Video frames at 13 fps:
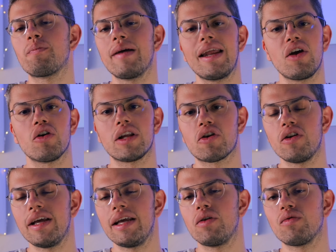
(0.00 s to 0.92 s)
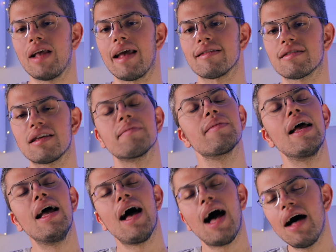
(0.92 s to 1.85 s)
periodico degli utenti
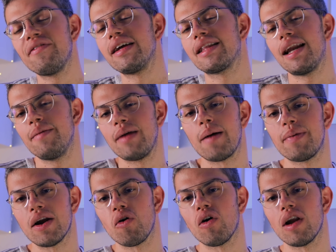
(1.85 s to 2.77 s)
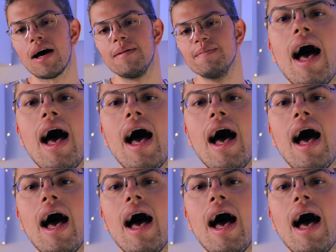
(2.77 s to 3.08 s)
avete la mia parola.